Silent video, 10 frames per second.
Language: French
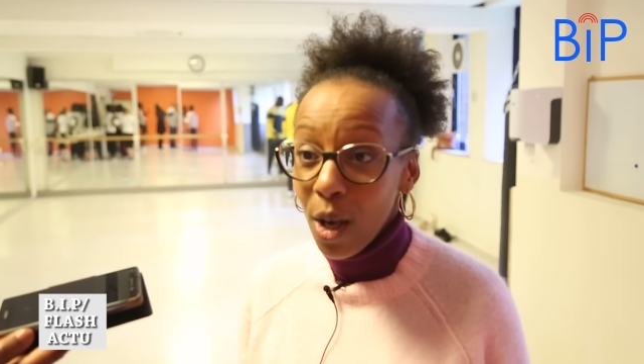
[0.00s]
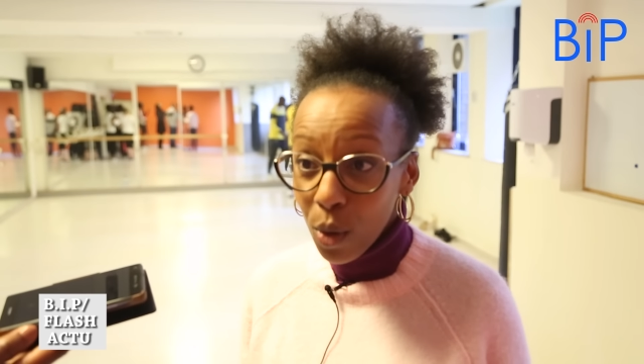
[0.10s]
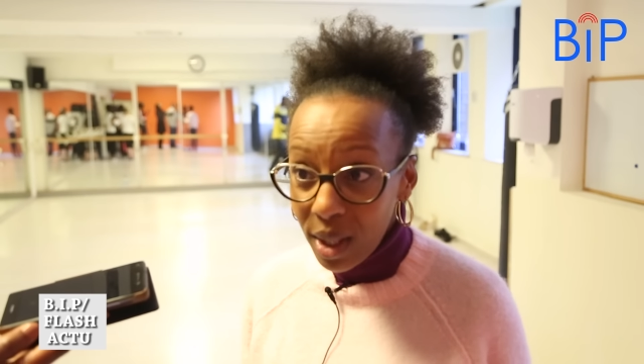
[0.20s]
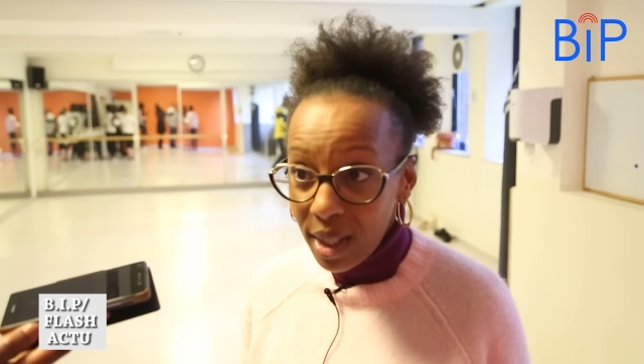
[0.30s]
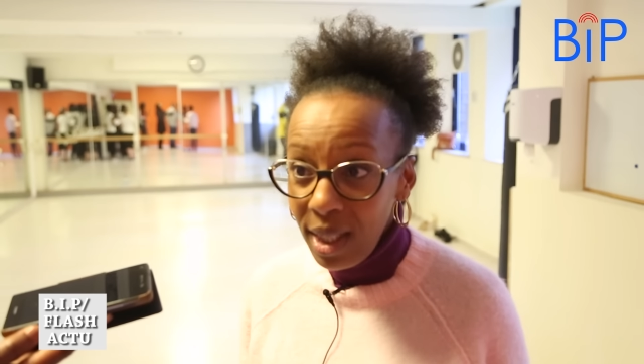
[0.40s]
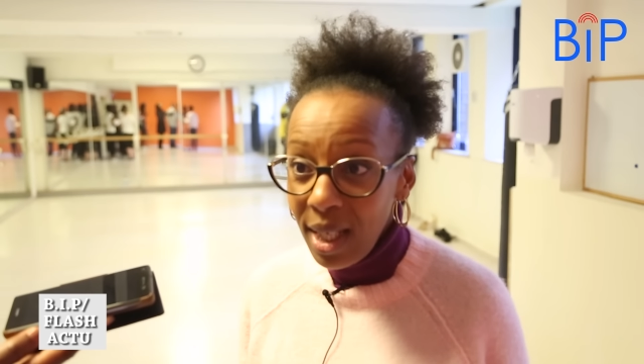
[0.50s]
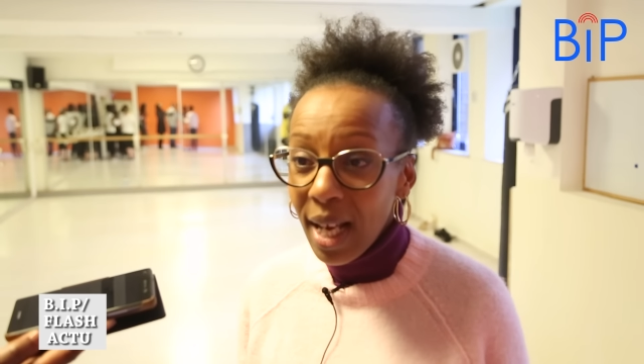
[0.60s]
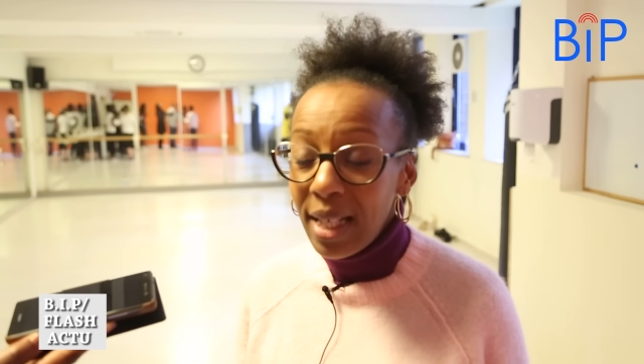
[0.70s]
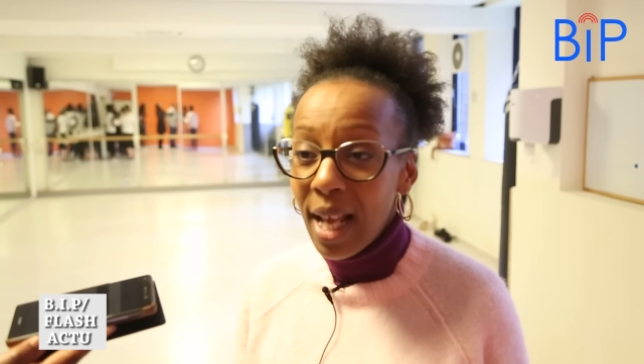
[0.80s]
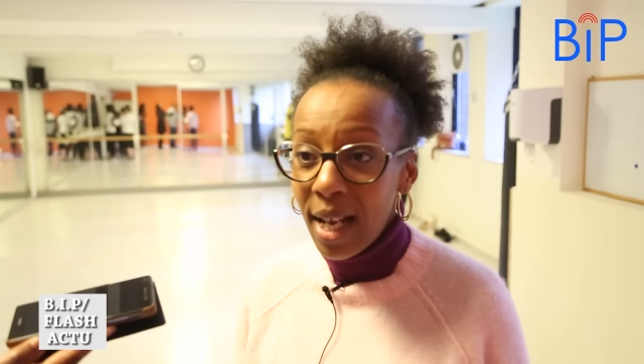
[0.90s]
et aussi
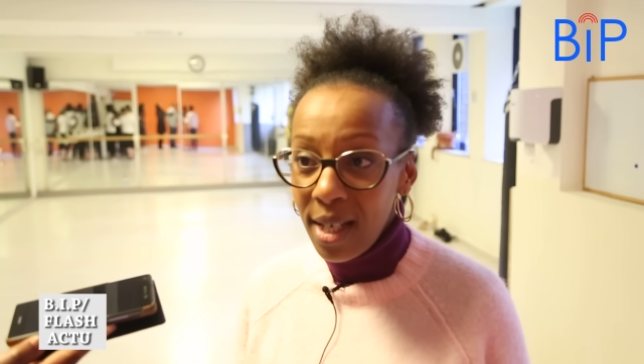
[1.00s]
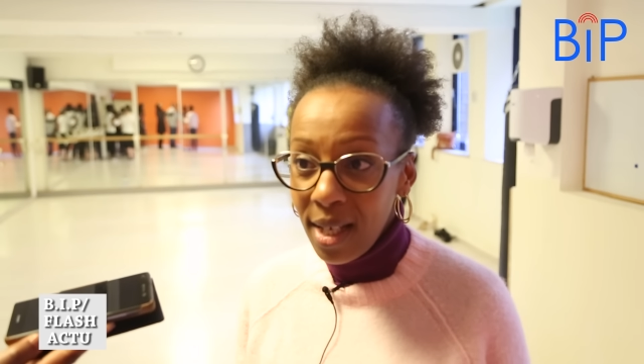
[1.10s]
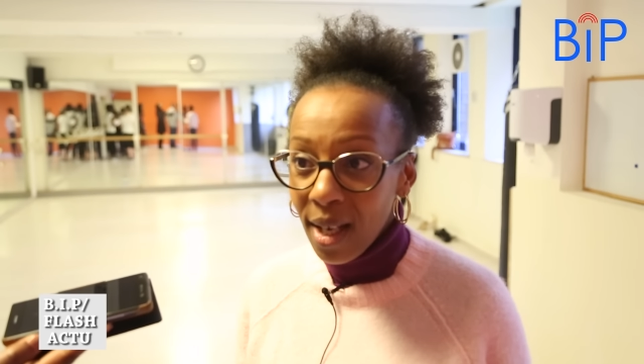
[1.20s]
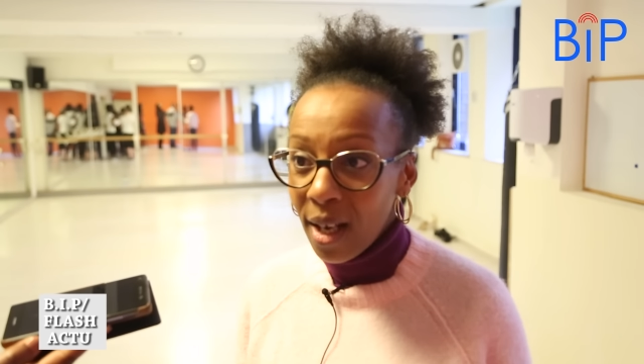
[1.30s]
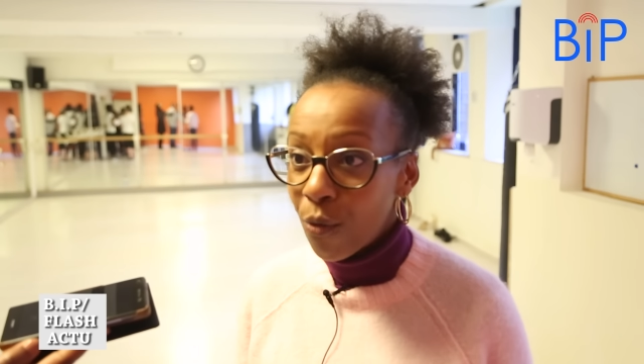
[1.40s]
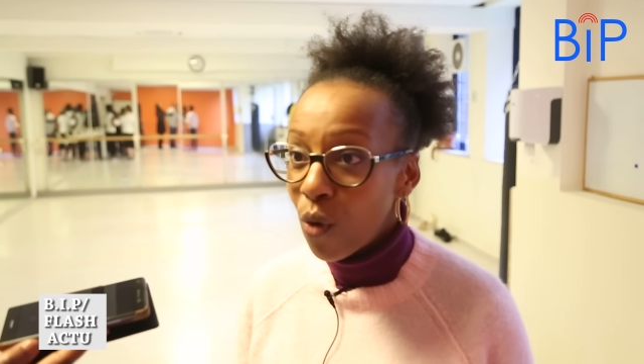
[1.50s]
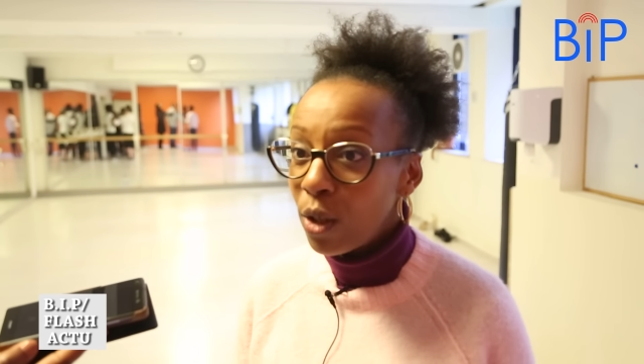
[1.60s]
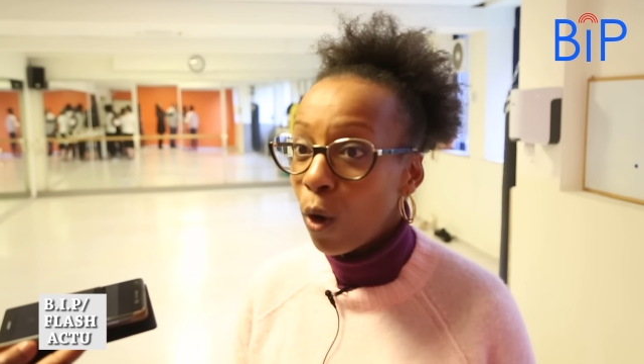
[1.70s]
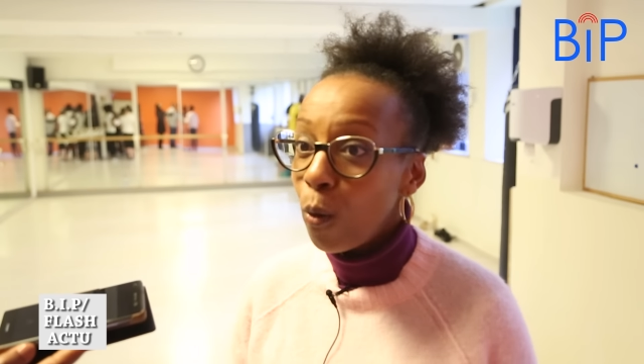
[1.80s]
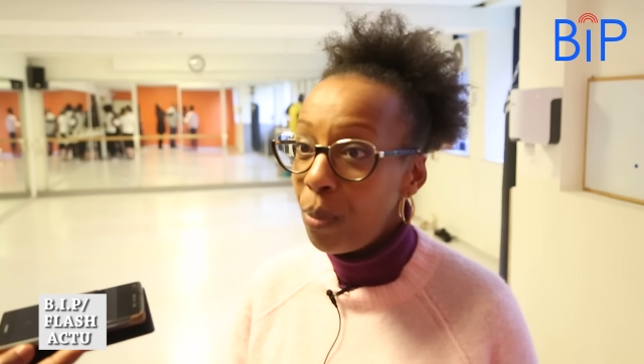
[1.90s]
d'aller à la fois
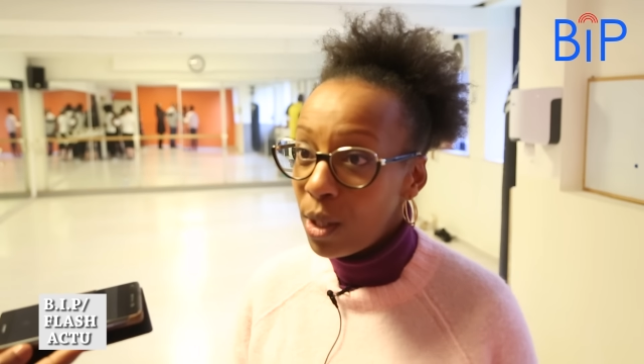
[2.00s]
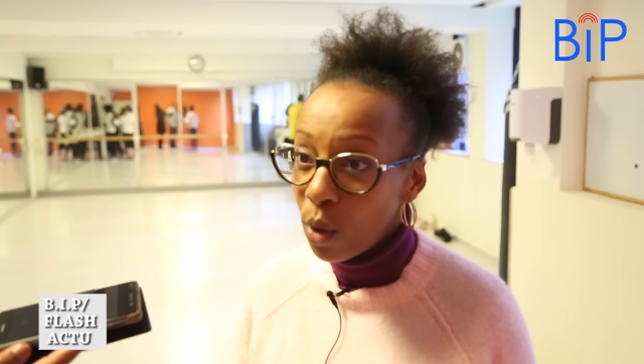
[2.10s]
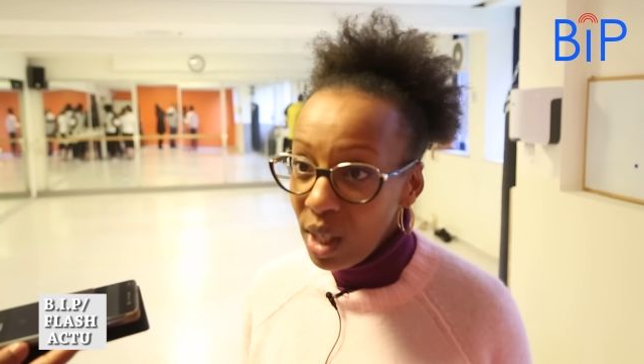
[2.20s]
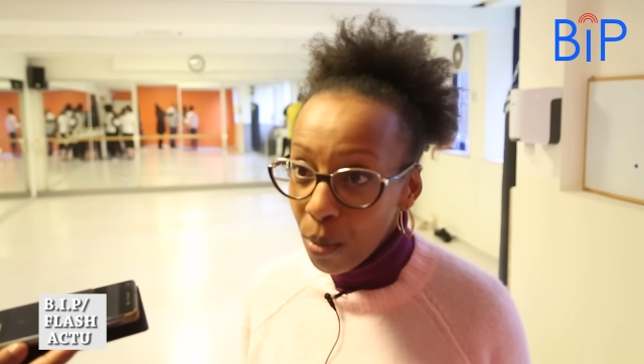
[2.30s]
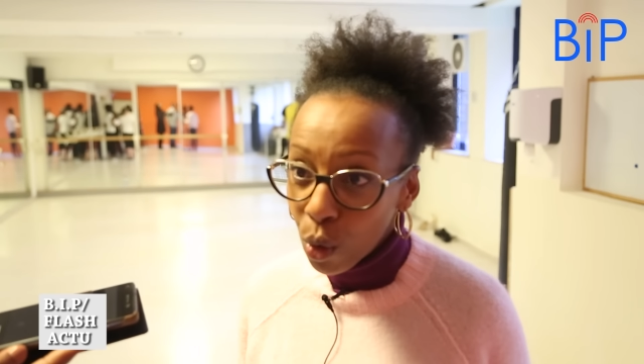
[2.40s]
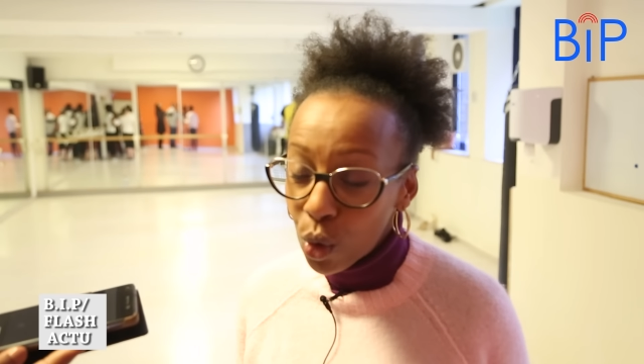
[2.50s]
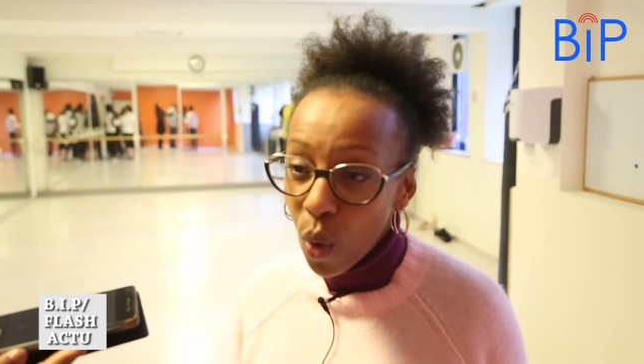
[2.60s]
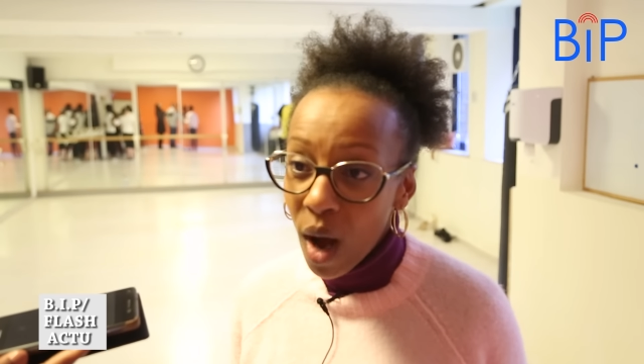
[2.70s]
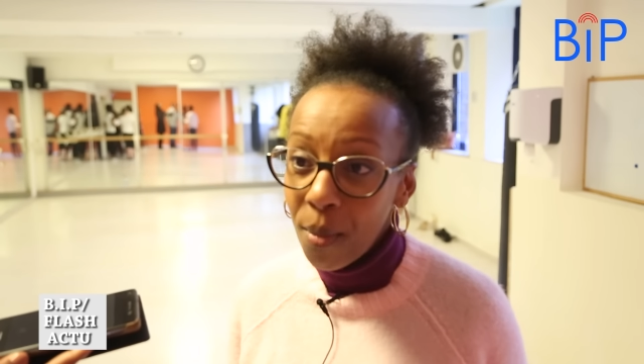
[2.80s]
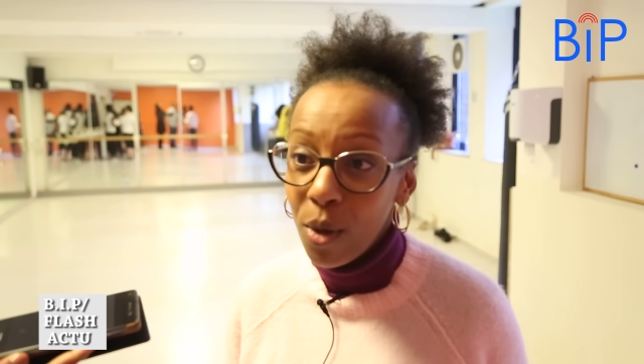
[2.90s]
dans le piétonnier
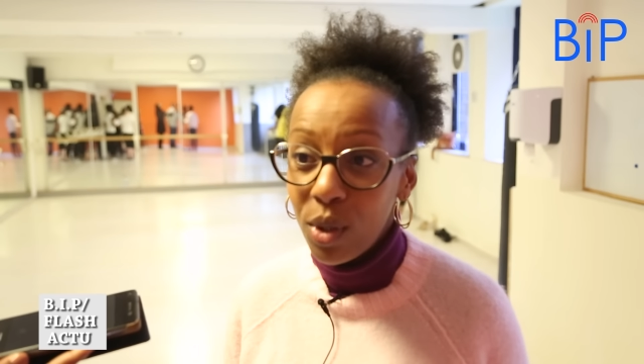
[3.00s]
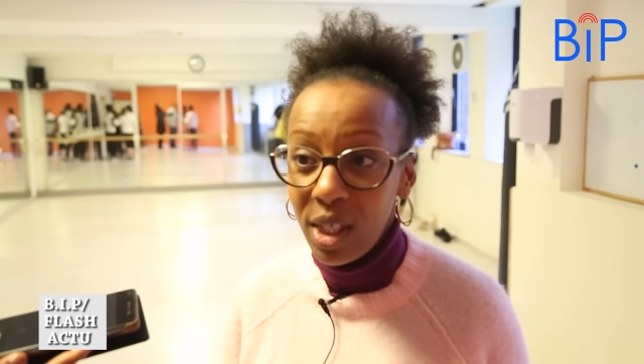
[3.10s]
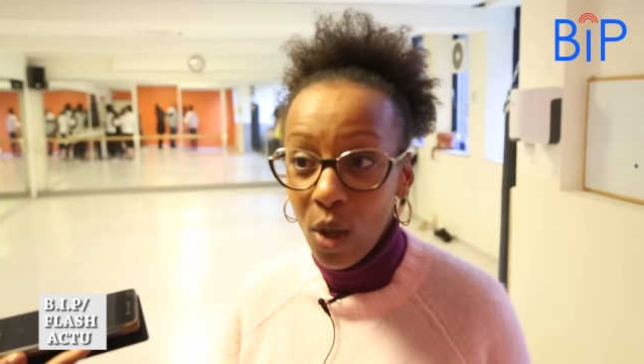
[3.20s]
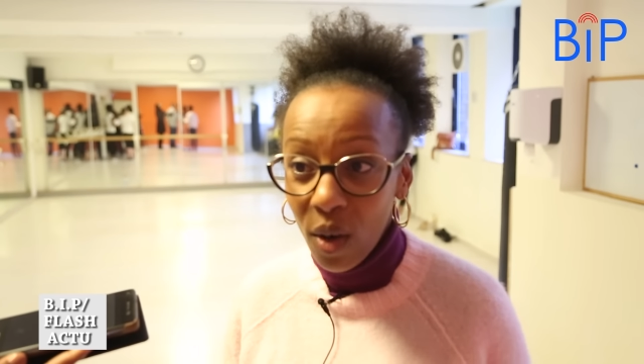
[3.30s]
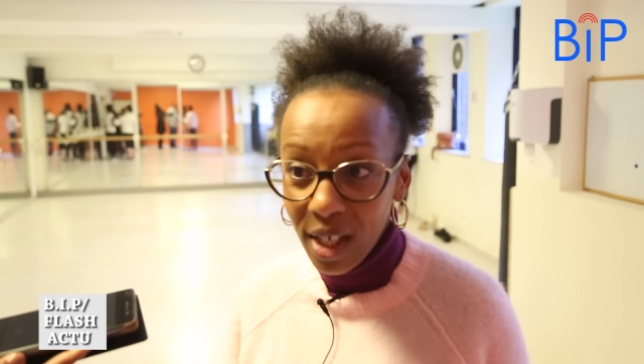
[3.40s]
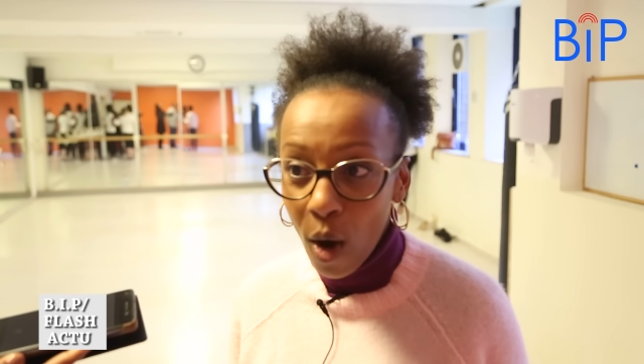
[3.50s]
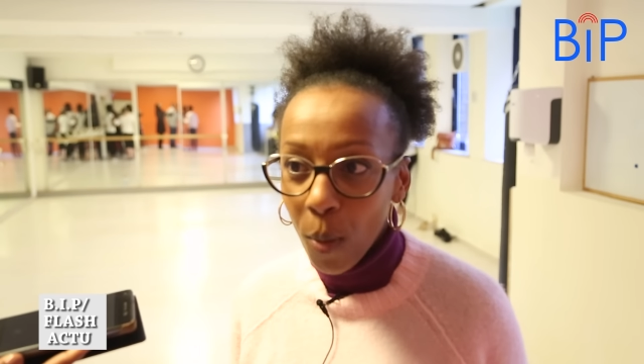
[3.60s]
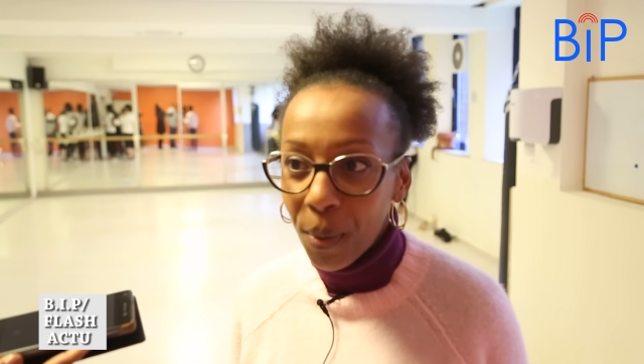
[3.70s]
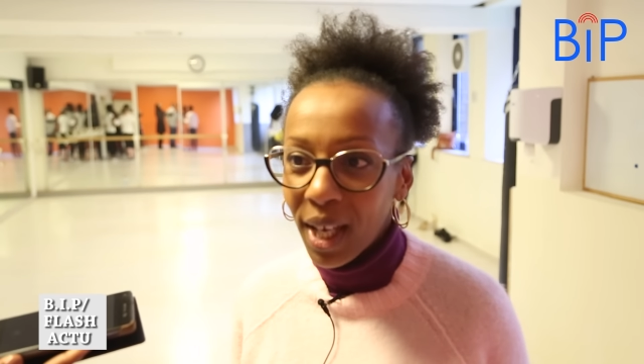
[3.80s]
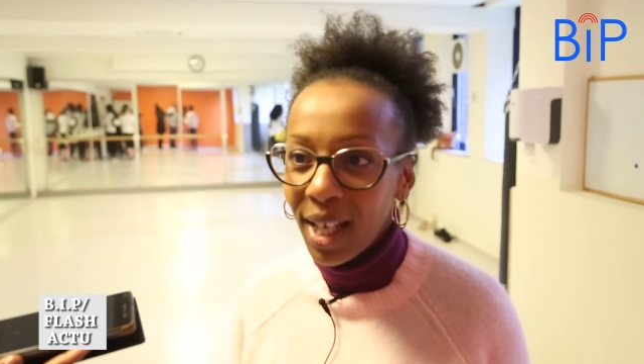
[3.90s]
montois, mais aussi dans les
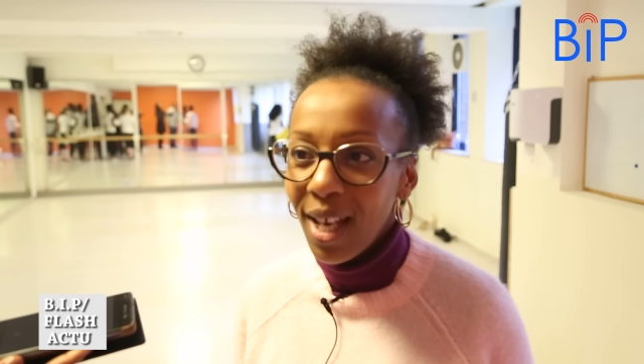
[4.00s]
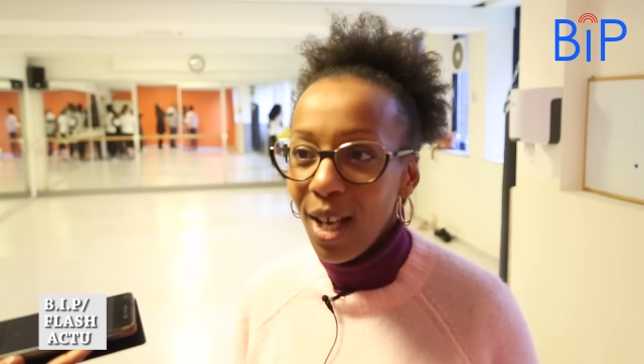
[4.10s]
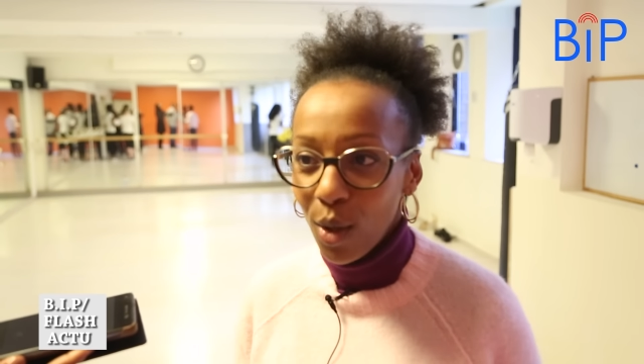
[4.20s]
grands prés.